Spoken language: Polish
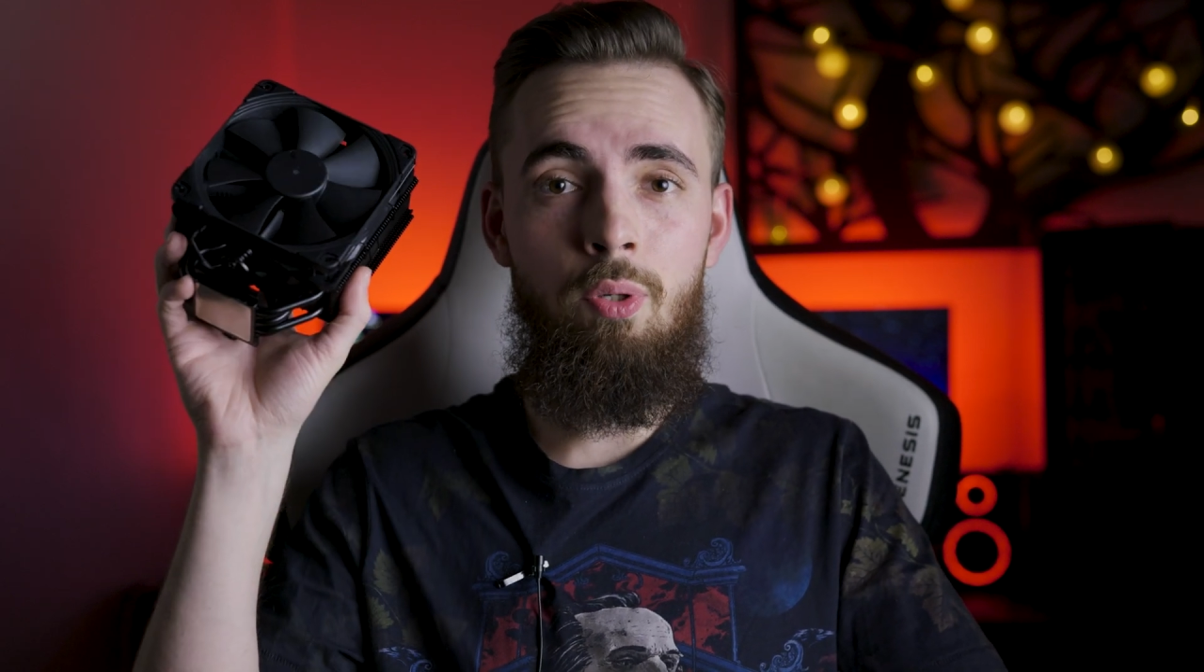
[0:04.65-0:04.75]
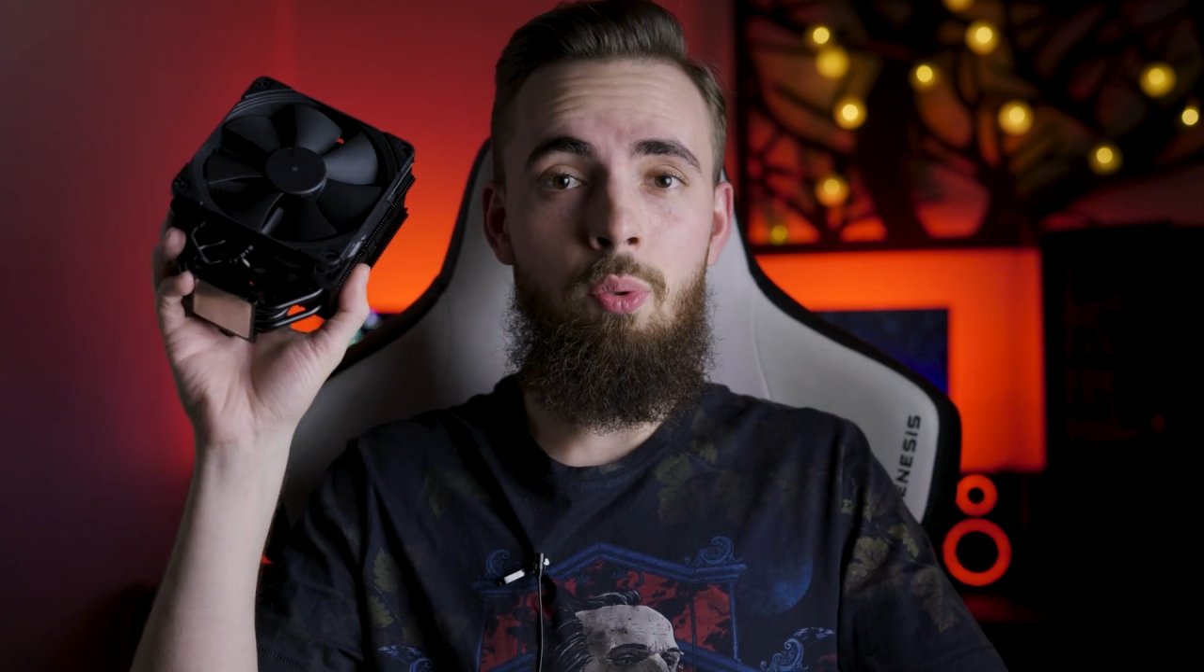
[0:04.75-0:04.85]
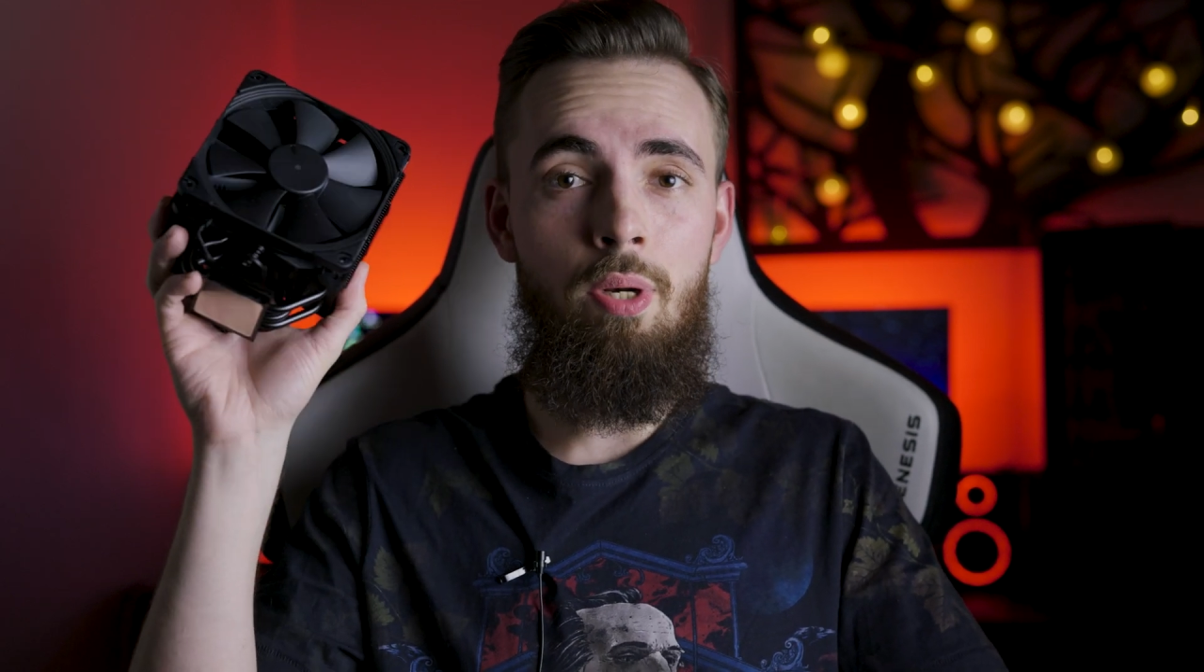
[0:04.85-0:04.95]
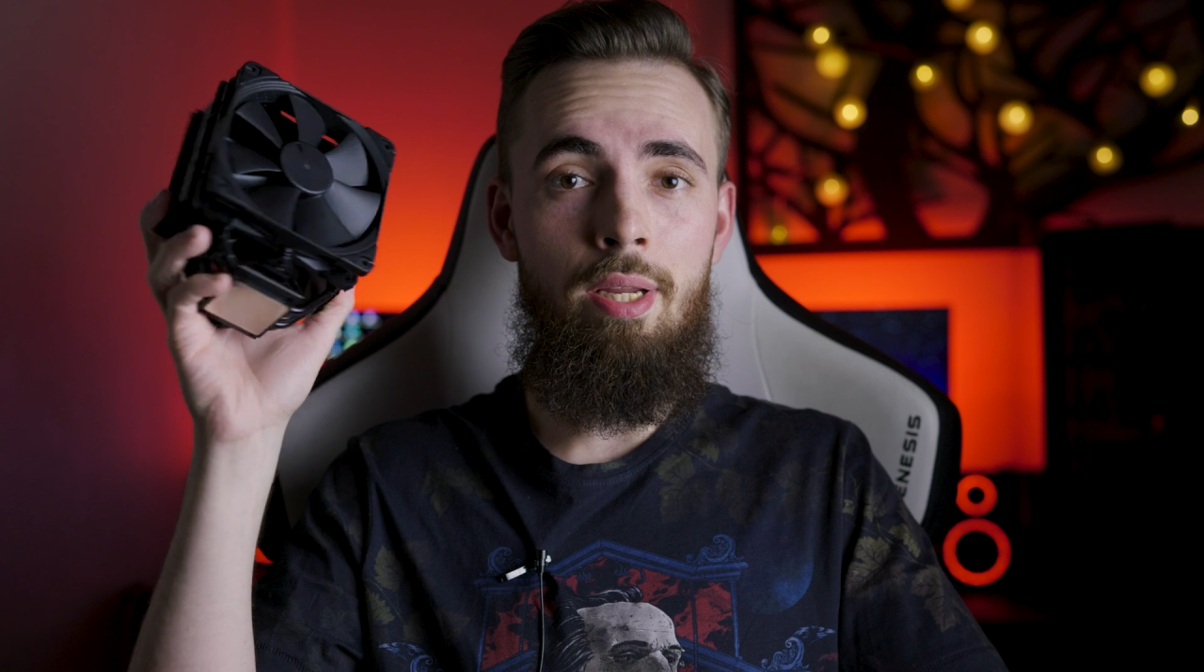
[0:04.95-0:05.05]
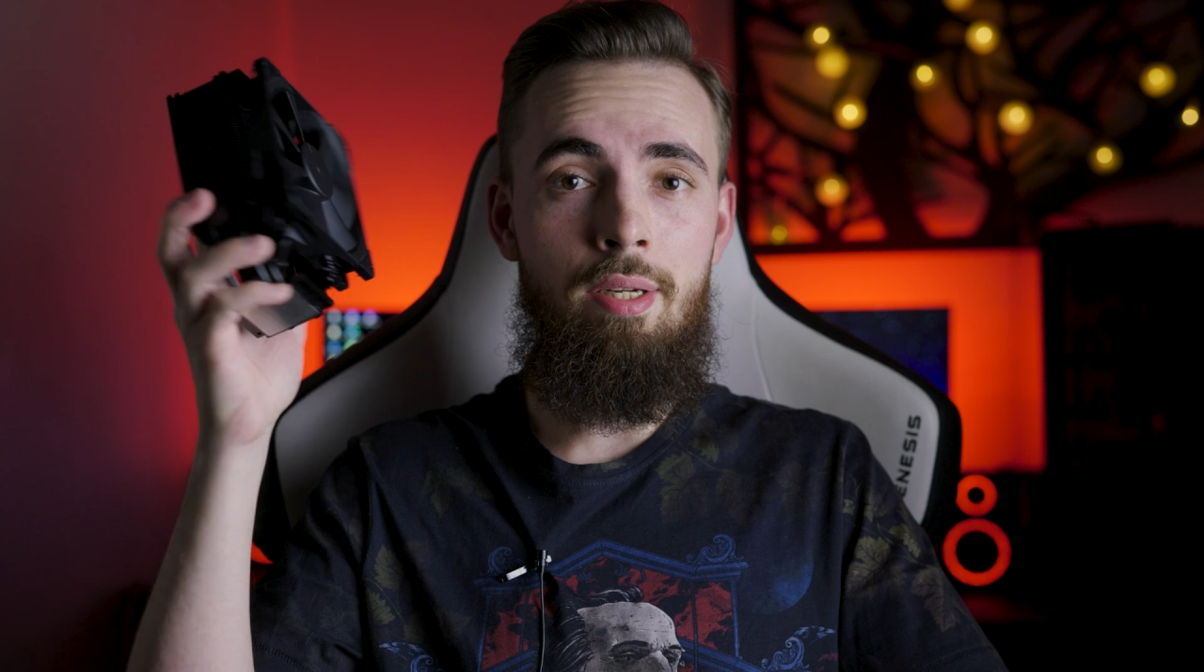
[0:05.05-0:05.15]

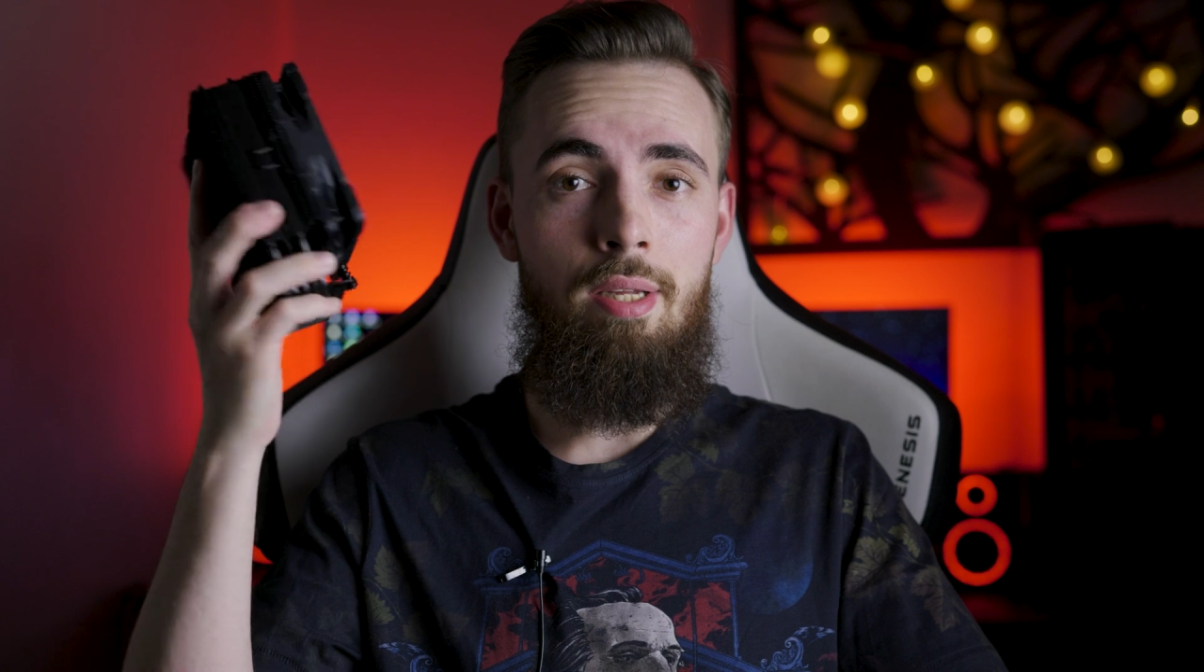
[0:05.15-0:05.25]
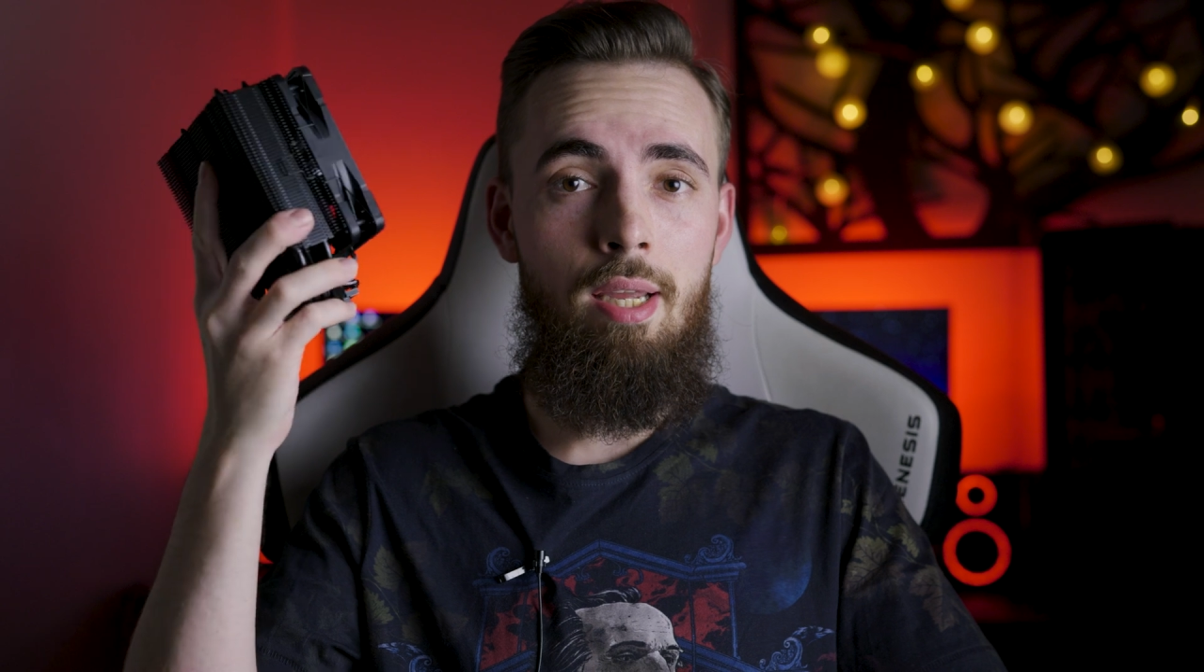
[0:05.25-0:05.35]
cooler